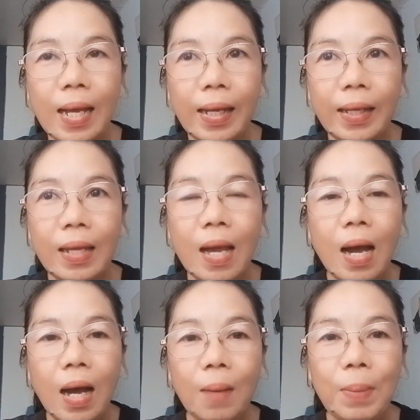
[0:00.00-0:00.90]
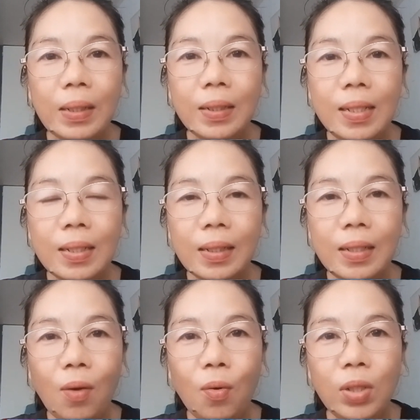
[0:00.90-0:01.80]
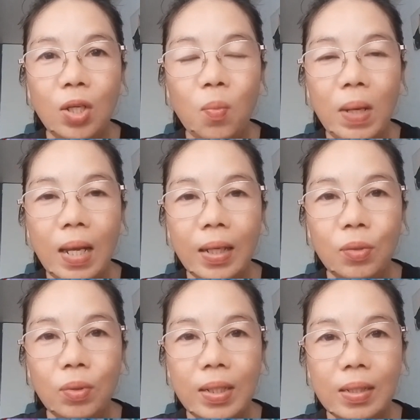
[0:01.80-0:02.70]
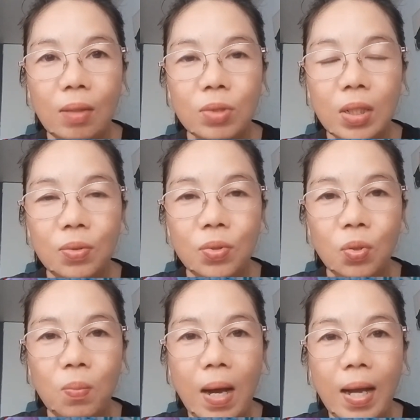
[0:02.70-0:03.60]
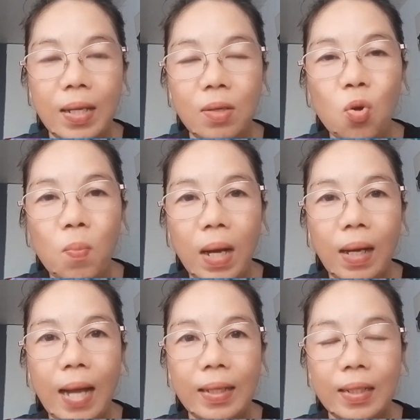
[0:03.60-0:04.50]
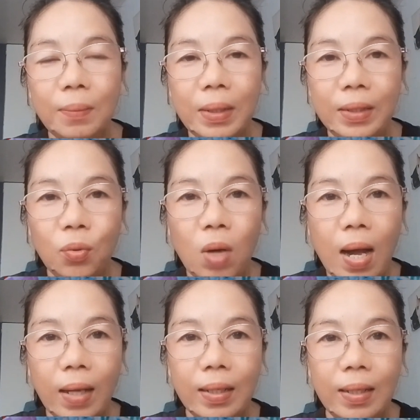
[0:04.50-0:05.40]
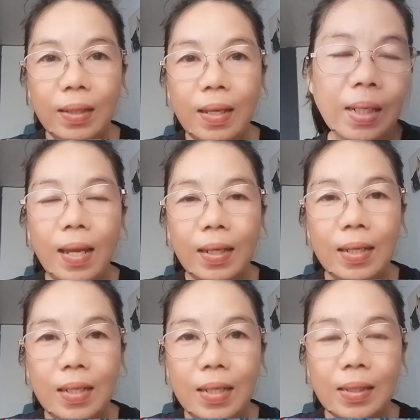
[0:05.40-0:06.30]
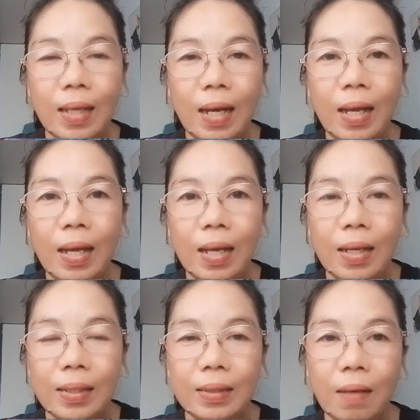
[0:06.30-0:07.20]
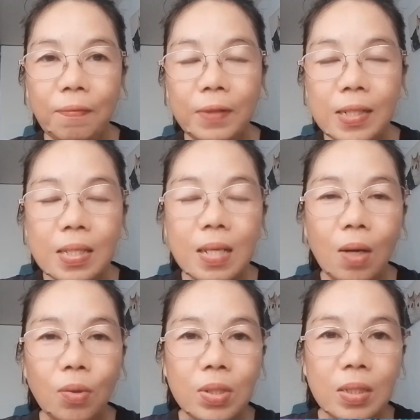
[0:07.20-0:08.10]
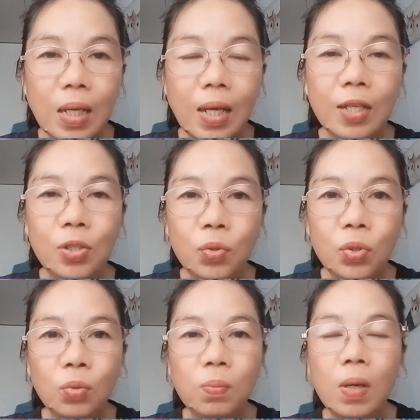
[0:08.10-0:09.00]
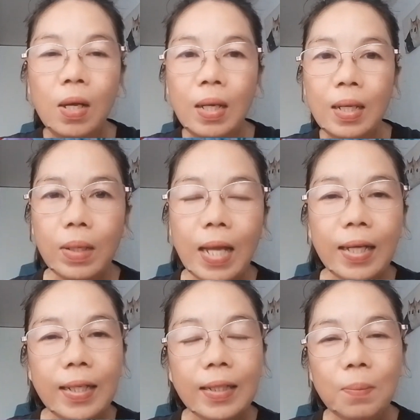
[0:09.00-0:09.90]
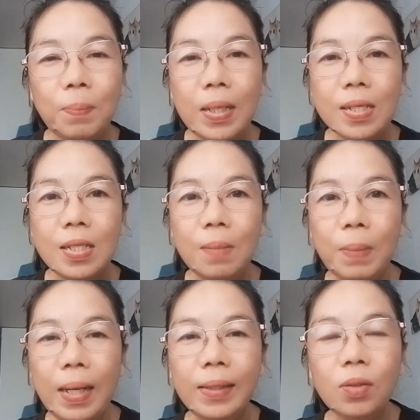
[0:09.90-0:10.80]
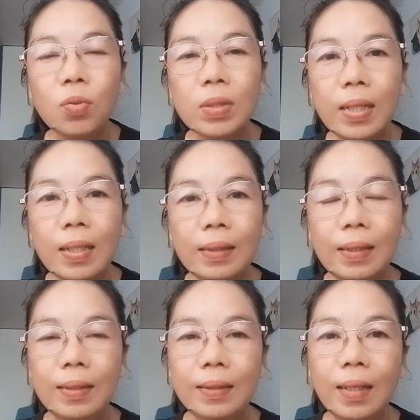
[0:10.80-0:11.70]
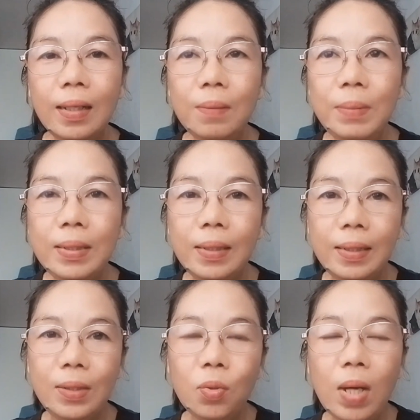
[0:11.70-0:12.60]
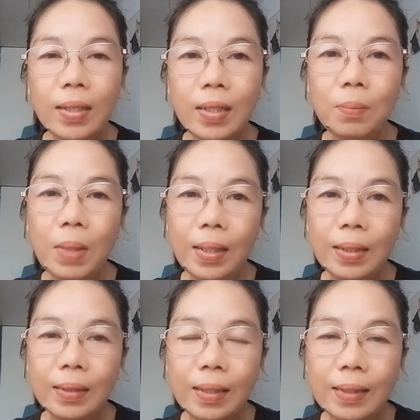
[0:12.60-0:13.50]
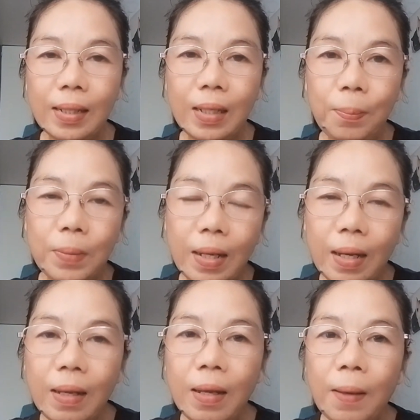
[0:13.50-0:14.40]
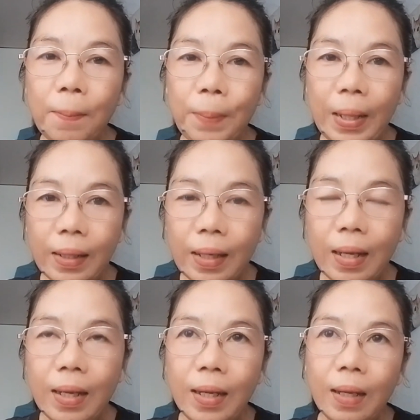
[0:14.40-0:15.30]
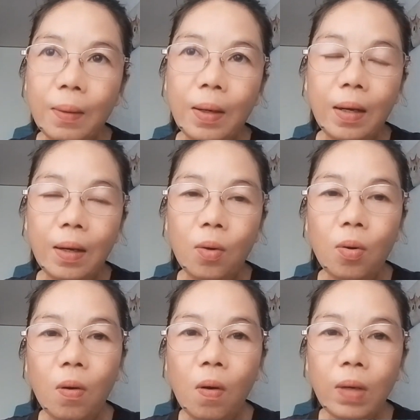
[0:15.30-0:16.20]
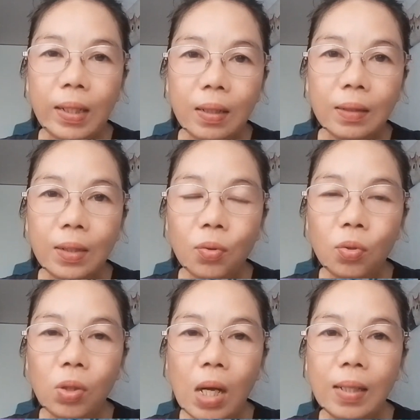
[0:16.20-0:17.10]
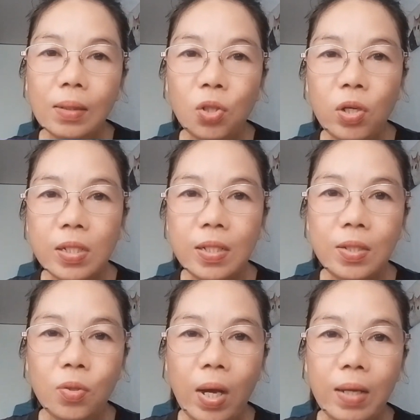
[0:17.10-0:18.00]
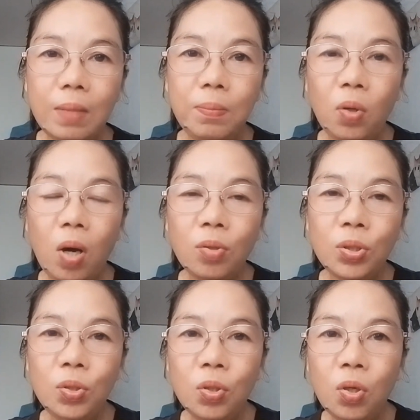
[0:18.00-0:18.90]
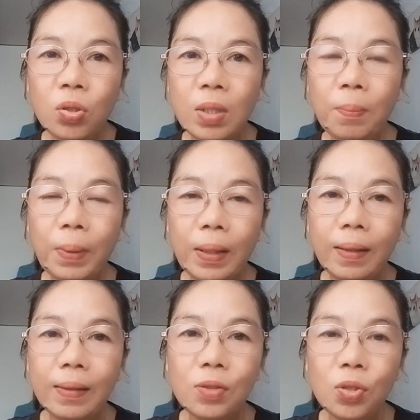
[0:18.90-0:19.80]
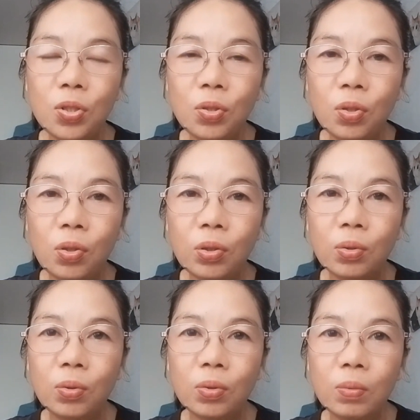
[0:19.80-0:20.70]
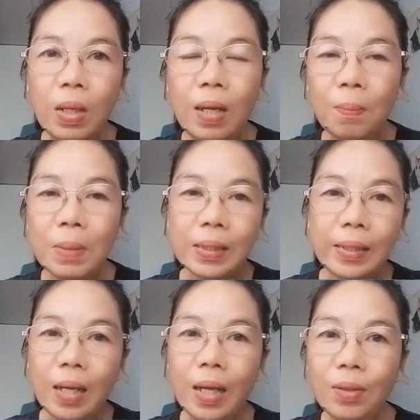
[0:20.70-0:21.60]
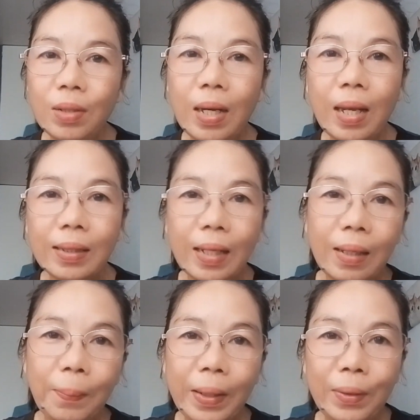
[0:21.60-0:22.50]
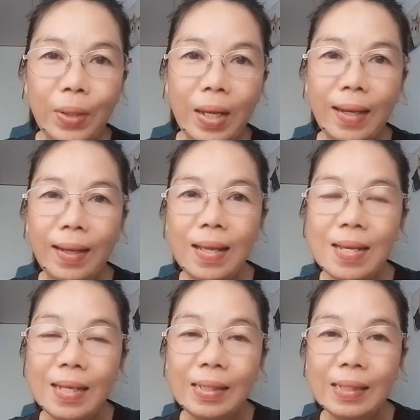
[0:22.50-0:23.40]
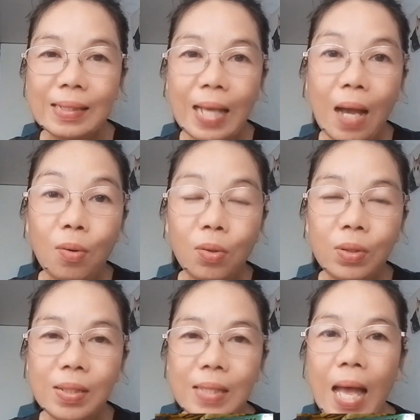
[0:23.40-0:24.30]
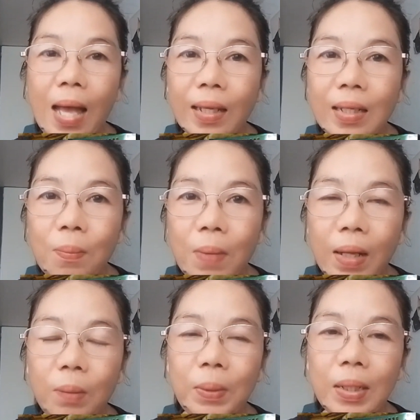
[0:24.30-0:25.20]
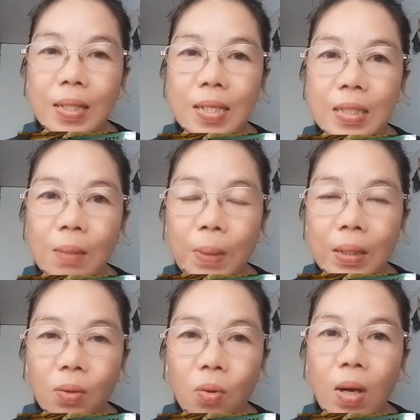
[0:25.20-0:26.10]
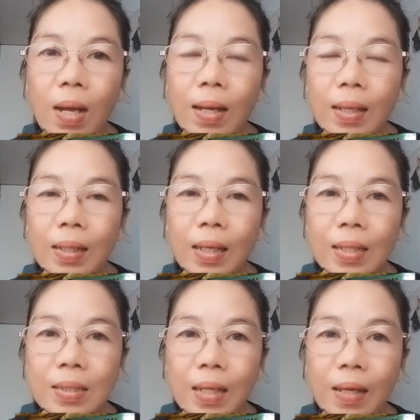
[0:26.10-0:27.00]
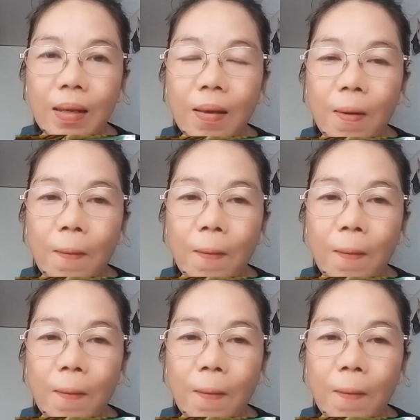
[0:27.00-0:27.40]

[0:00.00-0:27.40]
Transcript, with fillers: ay habang naghihintay ako na lumalaki yung kita ko sa YouTube ay gumagana naman yung aking kinita na first sahod sa YouTube. So, kailangan natin pag-isipan kung saan natin gagamitin yung ating mga natatanggap na pera. Uh, okay lang din kung ang choice ninyo ay i-blow out nyo. Siyempre, choice nyo yon kung masaya kayo na nakatanggap kayo ng, ng sahod. Sa akin naman, pinag-iisipan ko kasi